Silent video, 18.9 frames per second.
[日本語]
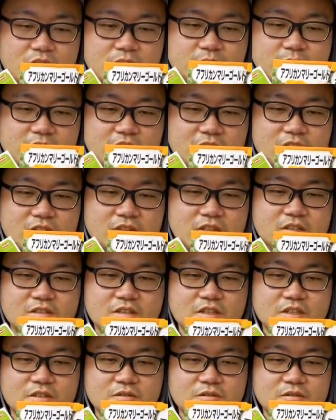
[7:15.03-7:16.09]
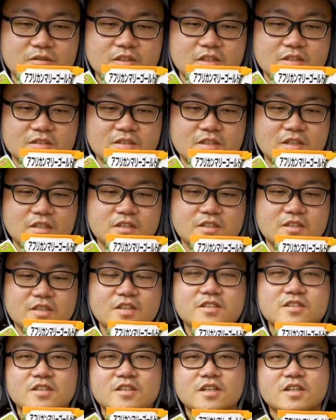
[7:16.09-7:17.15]
まあ、夏野菜のナス科に
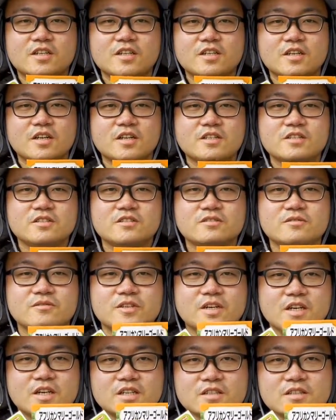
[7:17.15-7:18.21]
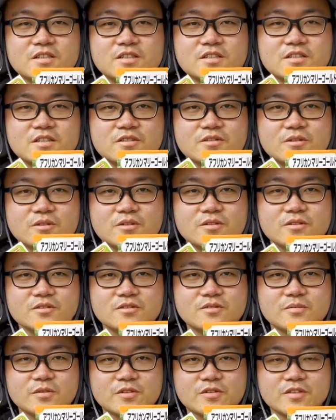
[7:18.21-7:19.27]
対してかなり相性がいいとい
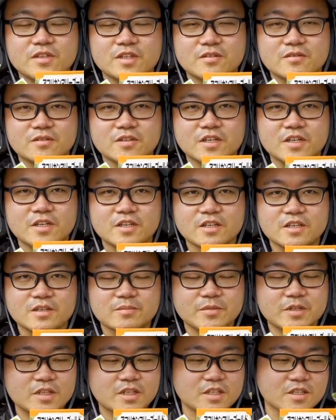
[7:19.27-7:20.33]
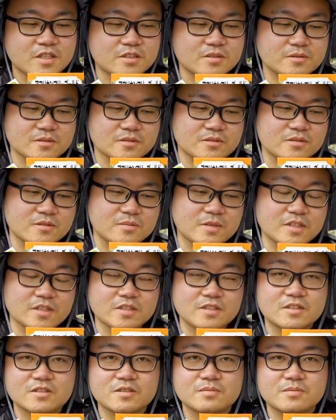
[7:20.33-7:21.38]
うものなので、まあ、かなりおすすめで
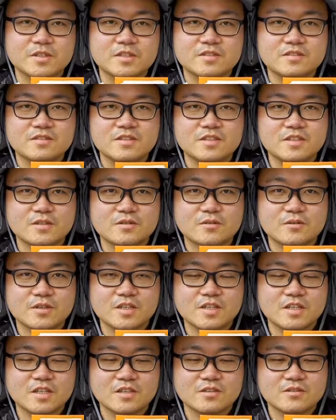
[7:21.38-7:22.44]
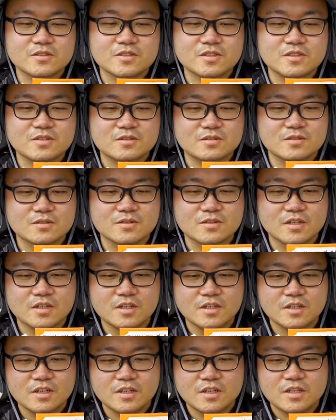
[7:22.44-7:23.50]
きますしこれからのシーズン、
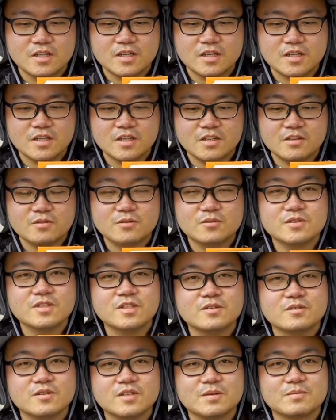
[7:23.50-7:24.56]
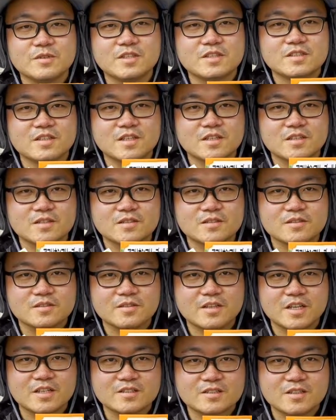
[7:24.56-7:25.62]
えー、農作業で皆さん
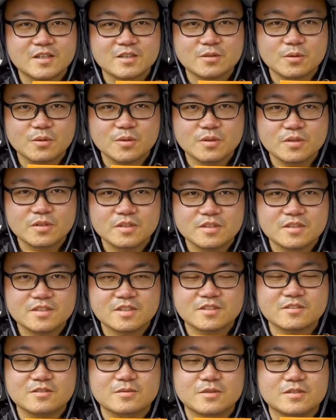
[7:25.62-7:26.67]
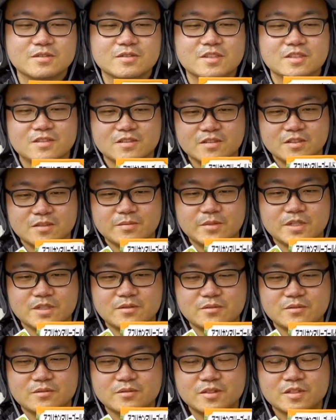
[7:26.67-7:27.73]
ナス科の作物ですね、まあ、
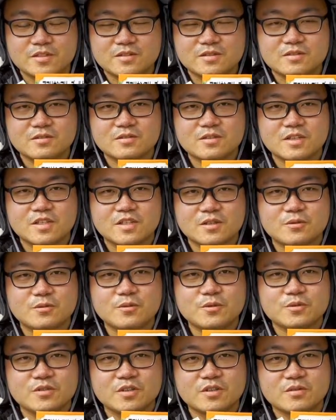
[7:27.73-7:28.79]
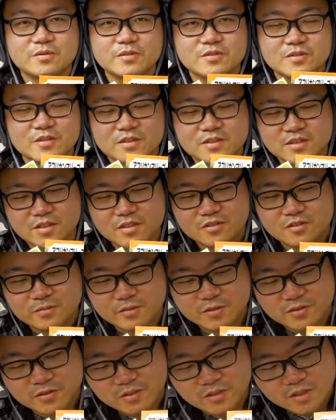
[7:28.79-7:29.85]
特に作る方多いとは思うんですけれど
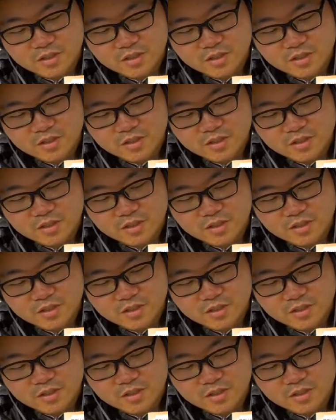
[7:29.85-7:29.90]
も、